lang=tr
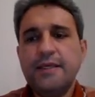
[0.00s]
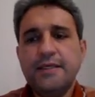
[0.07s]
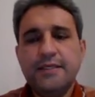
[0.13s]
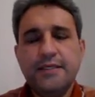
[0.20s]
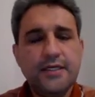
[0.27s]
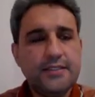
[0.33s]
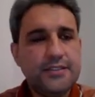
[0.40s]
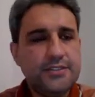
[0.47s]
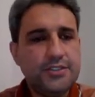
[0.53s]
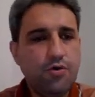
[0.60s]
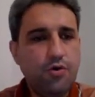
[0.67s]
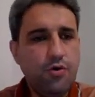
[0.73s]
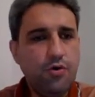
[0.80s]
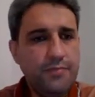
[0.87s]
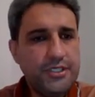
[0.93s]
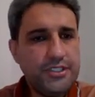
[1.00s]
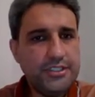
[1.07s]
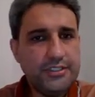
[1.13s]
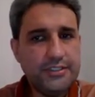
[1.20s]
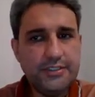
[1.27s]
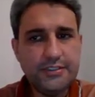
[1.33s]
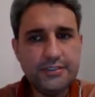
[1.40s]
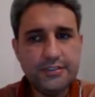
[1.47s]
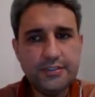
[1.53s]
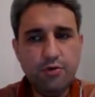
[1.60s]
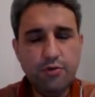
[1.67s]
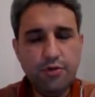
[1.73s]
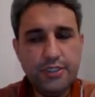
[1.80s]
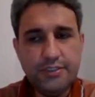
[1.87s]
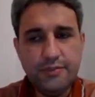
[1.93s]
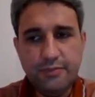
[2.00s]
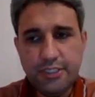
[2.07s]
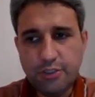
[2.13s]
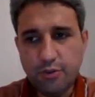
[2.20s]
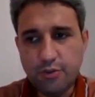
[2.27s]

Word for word: Yaklaşık 15 yıldır öğretim ilke